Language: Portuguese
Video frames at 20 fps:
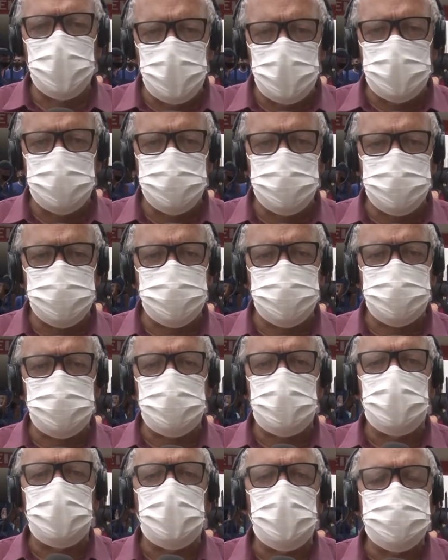ônibus
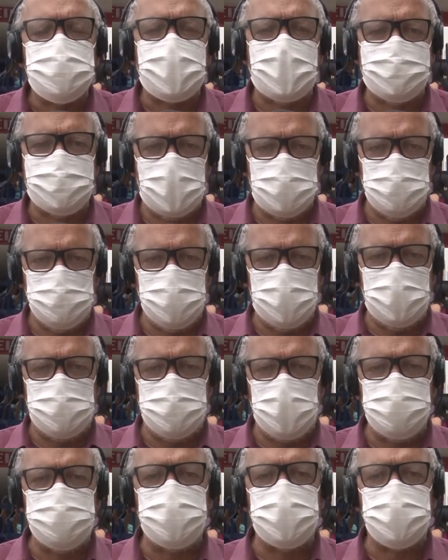contratado pela
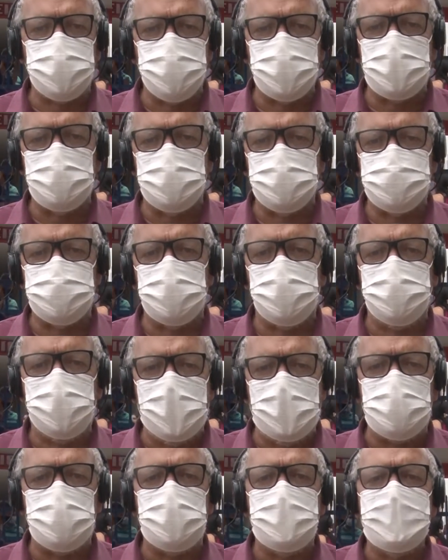Prefeitura
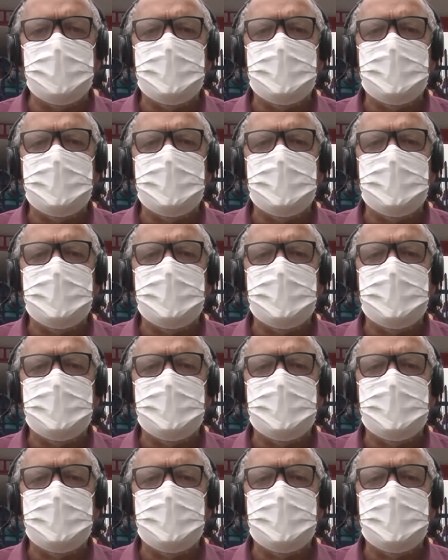Municipal,